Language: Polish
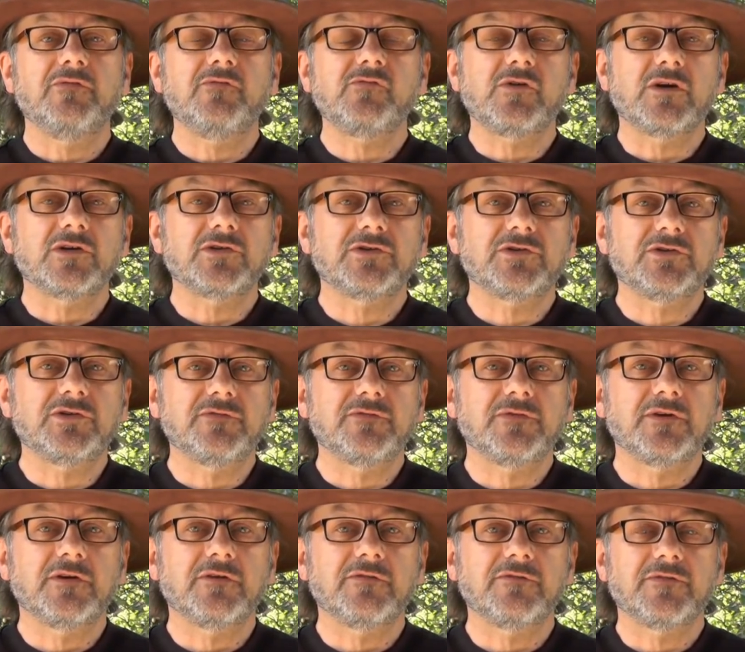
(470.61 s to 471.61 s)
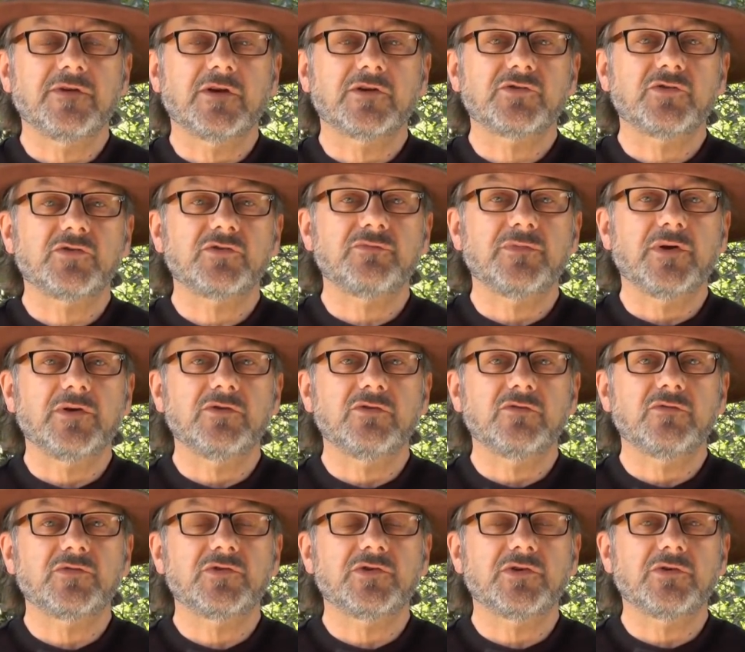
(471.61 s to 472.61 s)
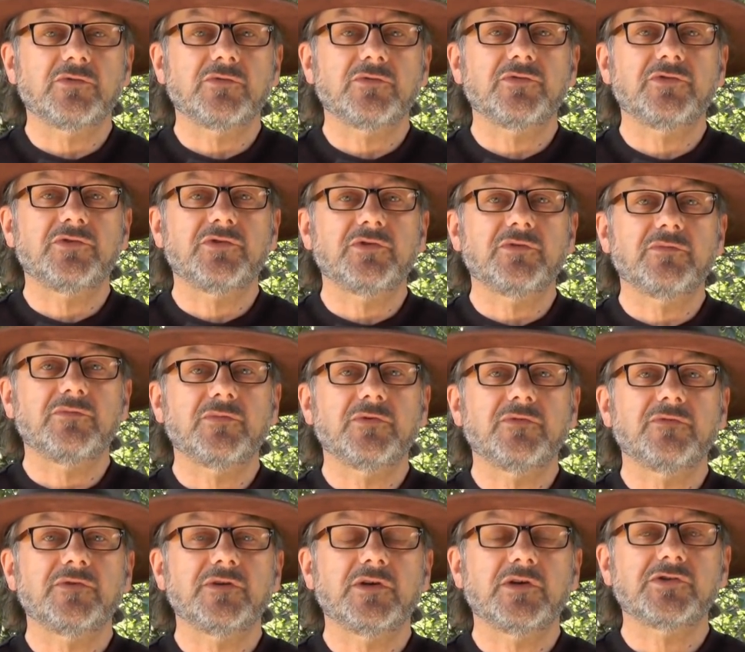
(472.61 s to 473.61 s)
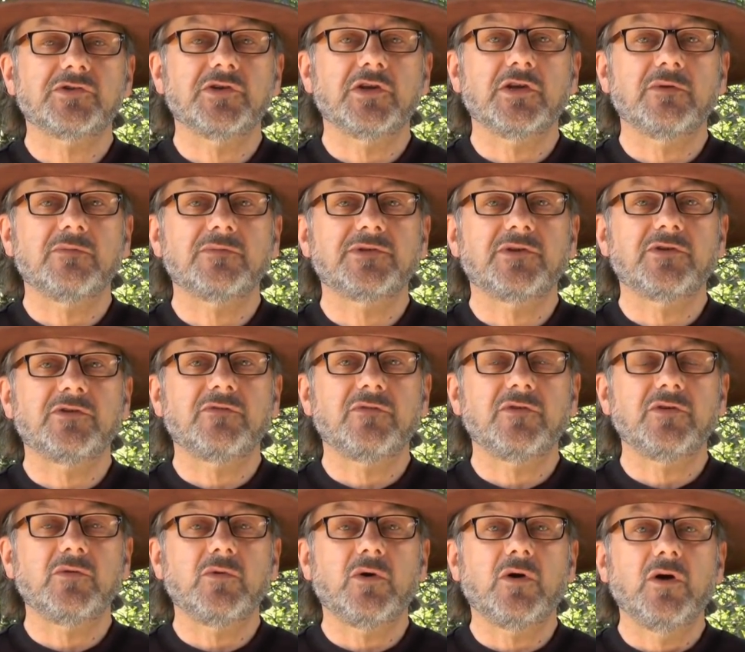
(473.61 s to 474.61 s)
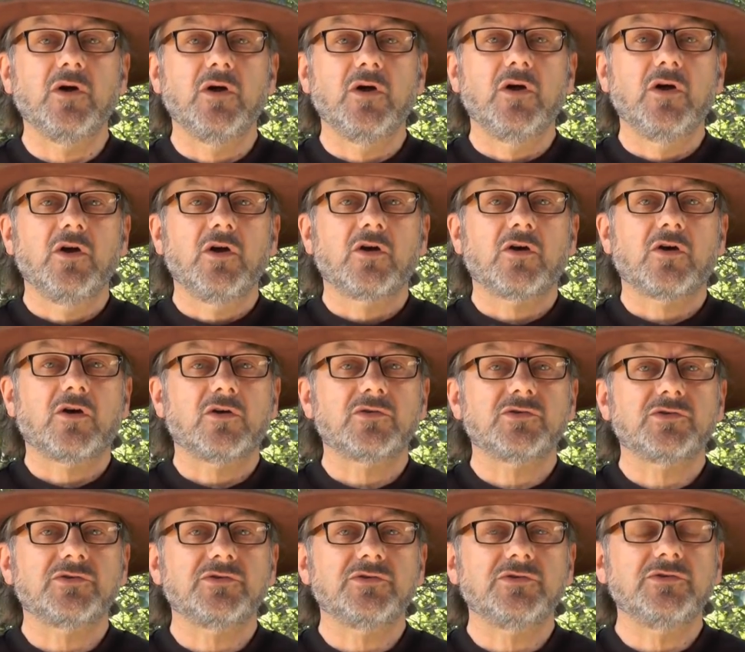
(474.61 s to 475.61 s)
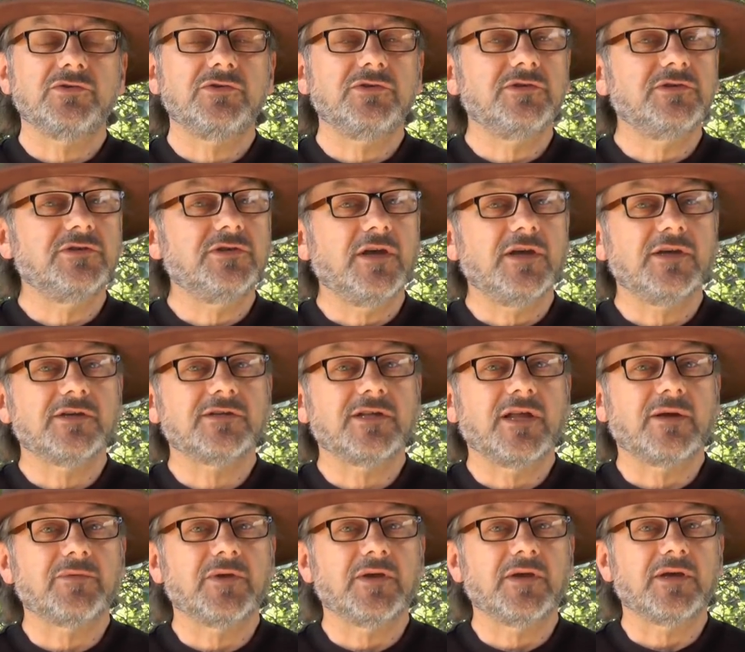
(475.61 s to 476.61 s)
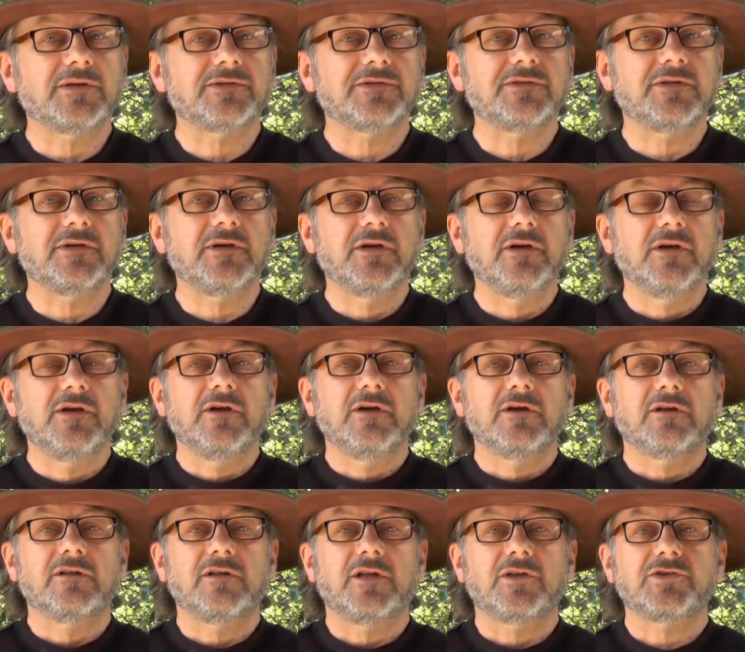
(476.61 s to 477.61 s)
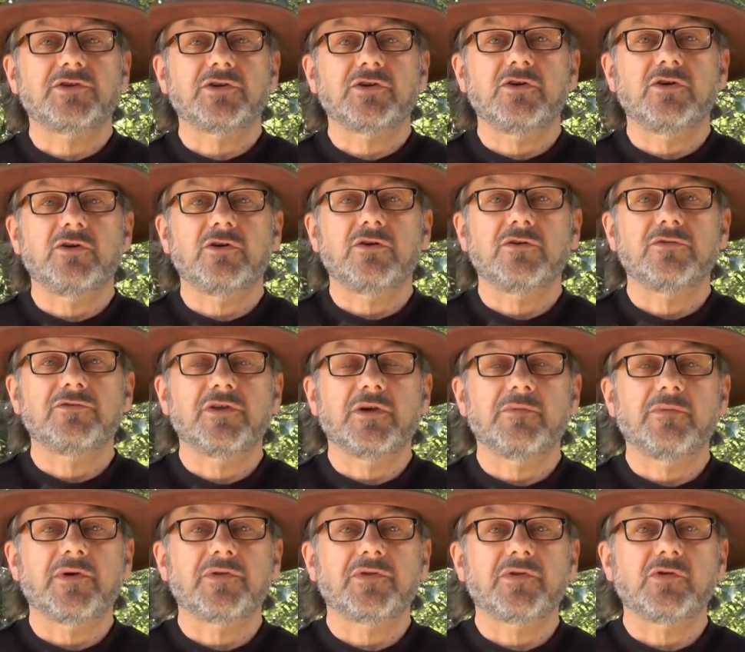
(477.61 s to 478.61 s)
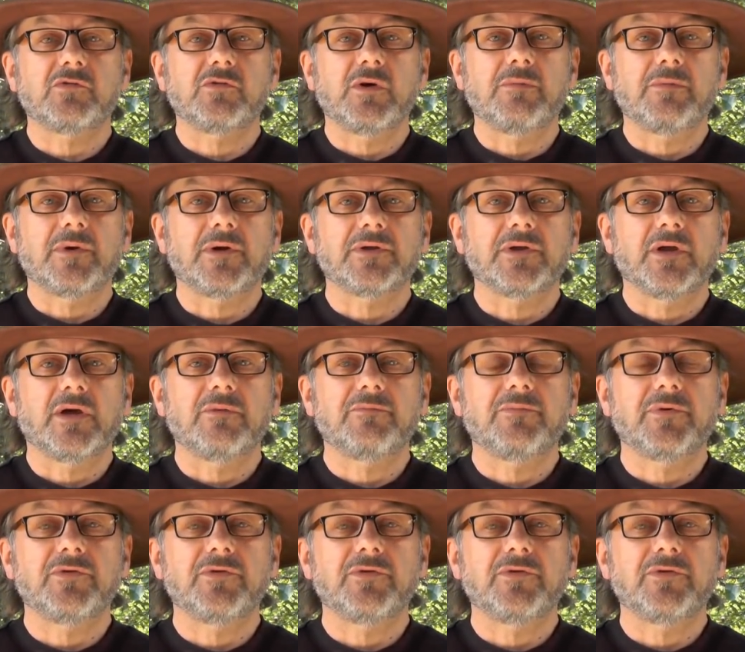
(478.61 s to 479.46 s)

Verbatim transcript: I właściwie większość mediów się tym wyjaśnieniem zadowoliło choć nie jest dla mnie jasne, dlaczego temat łapania